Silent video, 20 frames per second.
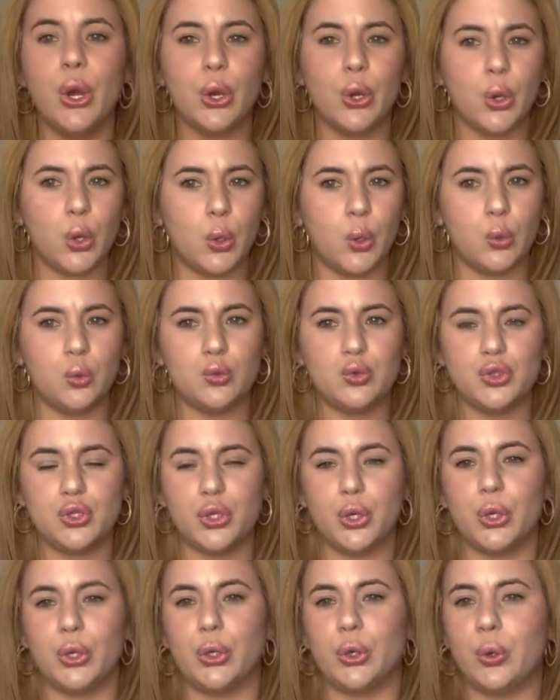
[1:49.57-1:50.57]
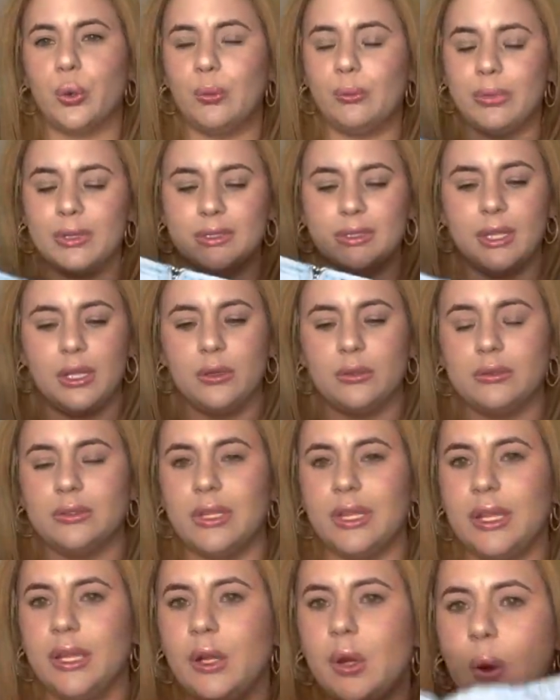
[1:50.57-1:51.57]
con un short, con un pantalón de
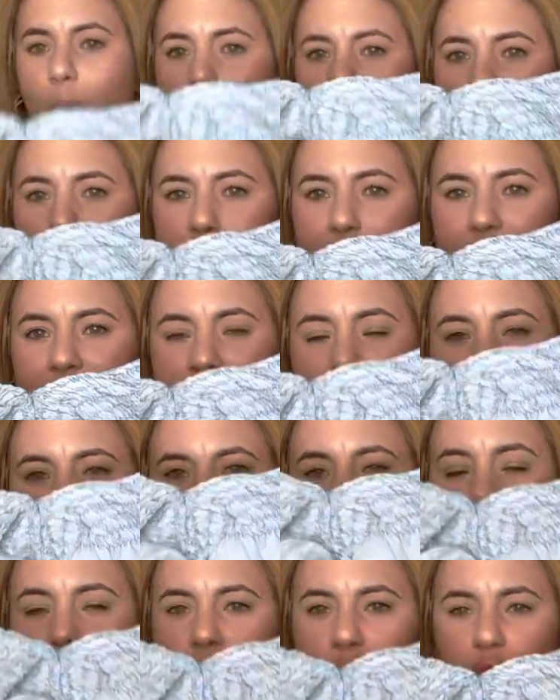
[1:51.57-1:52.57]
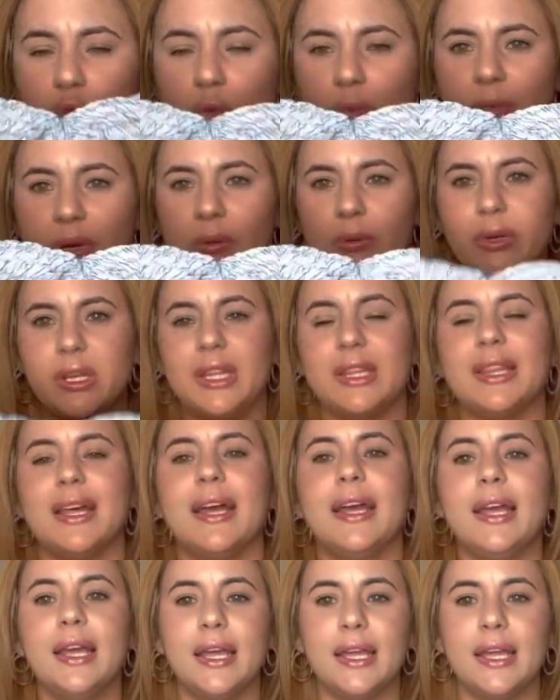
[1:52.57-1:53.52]
hilo. Me encanta, súper bonita.